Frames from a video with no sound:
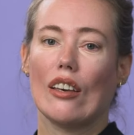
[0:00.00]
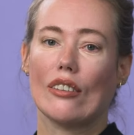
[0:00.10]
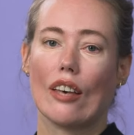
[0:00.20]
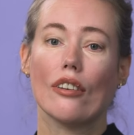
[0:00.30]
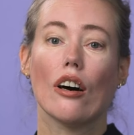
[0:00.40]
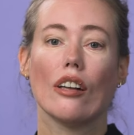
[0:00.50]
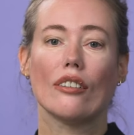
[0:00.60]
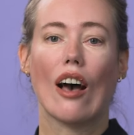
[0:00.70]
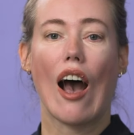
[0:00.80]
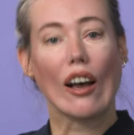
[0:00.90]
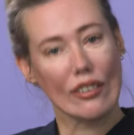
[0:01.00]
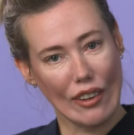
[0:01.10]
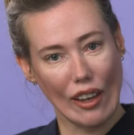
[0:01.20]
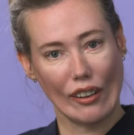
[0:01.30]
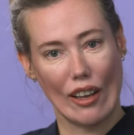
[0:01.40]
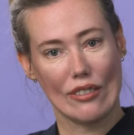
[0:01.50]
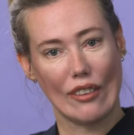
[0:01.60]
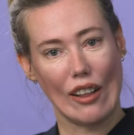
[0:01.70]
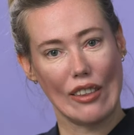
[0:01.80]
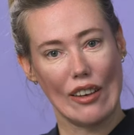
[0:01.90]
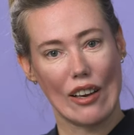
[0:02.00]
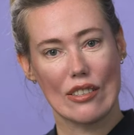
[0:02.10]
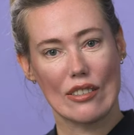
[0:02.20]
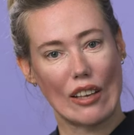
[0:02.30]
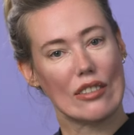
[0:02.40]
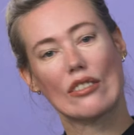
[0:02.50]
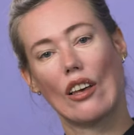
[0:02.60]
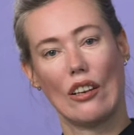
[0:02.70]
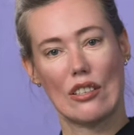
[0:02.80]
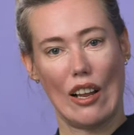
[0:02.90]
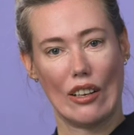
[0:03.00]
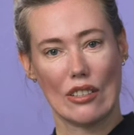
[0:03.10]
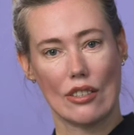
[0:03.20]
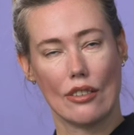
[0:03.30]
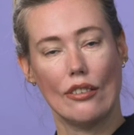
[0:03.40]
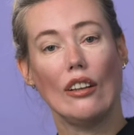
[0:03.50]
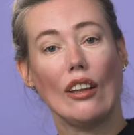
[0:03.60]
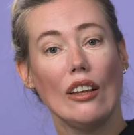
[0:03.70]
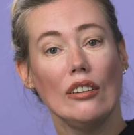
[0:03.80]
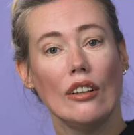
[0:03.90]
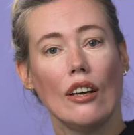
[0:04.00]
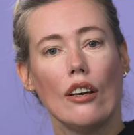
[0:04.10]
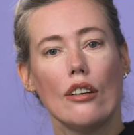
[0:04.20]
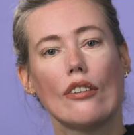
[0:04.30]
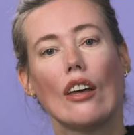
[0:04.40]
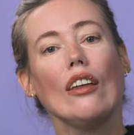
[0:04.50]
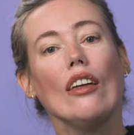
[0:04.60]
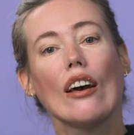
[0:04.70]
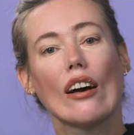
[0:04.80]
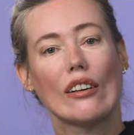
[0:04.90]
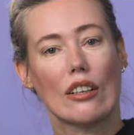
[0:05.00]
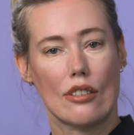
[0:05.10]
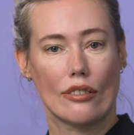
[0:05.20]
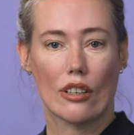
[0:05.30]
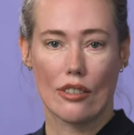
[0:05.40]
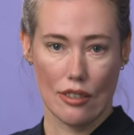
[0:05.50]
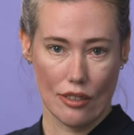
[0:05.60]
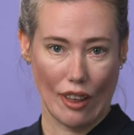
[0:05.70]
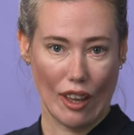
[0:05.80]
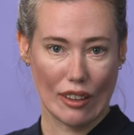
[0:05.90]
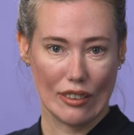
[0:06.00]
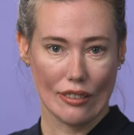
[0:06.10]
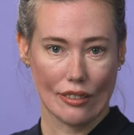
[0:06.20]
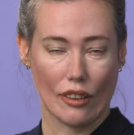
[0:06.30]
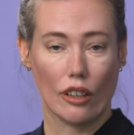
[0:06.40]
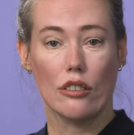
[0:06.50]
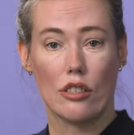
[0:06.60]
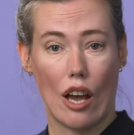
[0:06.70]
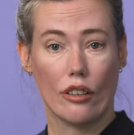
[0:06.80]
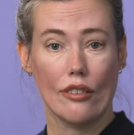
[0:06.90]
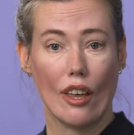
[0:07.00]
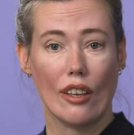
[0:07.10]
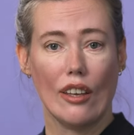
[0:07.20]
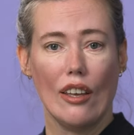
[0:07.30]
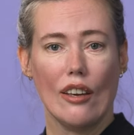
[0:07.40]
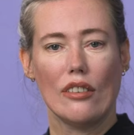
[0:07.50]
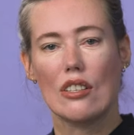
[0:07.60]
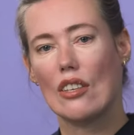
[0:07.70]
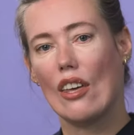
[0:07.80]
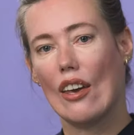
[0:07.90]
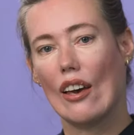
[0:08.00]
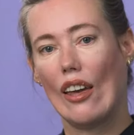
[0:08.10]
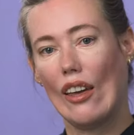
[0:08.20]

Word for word: Ich treffe heute acht Ehrenamtliche aus ganz Deutschland, um mit ihnen über ihr Engagement zu sprechen und darüber, wie sie ihr